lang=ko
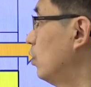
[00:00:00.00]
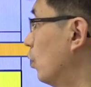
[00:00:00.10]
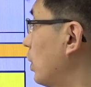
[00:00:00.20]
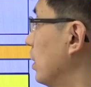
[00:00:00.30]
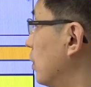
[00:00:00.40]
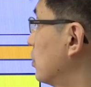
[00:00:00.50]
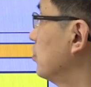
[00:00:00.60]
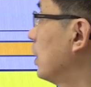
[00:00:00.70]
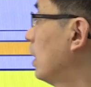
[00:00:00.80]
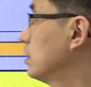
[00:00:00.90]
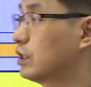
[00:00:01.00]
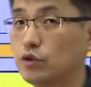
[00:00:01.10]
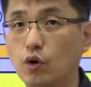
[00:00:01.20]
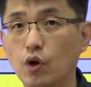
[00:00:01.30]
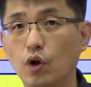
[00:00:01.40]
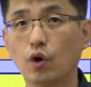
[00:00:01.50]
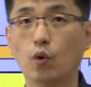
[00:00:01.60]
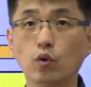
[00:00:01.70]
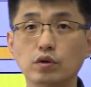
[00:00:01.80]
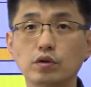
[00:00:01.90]
오케이 됐습니다. 자 그래서
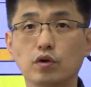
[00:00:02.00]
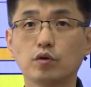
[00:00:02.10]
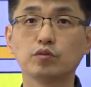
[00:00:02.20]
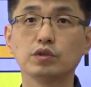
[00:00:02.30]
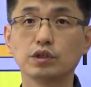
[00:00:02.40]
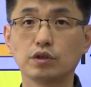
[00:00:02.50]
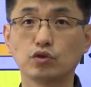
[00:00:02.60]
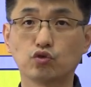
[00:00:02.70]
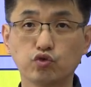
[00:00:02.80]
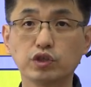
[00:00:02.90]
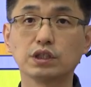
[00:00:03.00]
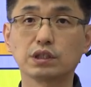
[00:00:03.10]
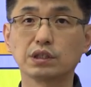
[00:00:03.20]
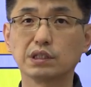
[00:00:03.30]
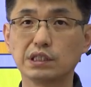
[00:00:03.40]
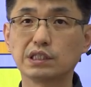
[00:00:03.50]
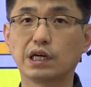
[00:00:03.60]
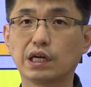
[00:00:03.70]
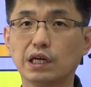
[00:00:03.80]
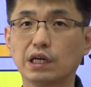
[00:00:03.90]
오늘 여러분들 이제 이 주식
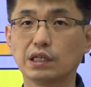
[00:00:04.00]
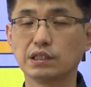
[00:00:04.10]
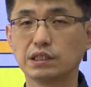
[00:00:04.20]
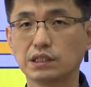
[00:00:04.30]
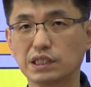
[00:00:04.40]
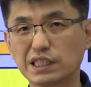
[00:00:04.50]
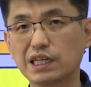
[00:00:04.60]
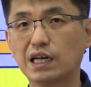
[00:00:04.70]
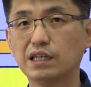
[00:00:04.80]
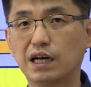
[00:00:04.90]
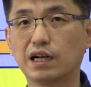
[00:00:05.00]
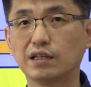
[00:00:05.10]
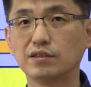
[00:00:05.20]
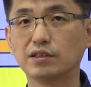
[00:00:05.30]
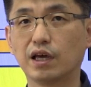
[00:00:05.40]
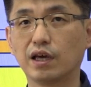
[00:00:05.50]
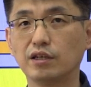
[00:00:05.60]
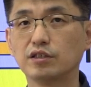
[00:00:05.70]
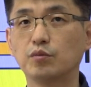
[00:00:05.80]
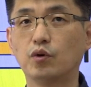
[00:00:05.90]
시장의 시간을 알았는데
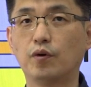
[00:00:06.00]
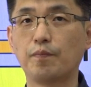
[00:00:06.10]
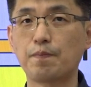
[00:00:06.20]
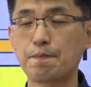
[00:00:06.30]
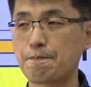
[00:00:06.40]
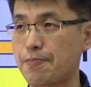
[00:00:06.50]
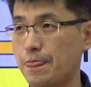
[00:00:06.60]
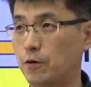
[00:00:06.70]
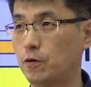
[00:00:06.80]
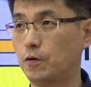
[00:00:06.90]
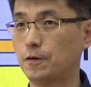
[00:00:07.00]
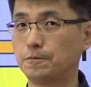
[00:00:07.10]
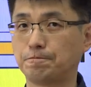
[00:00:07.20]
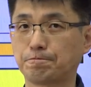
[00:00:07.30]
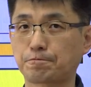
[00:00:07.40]
이제 뭐 어,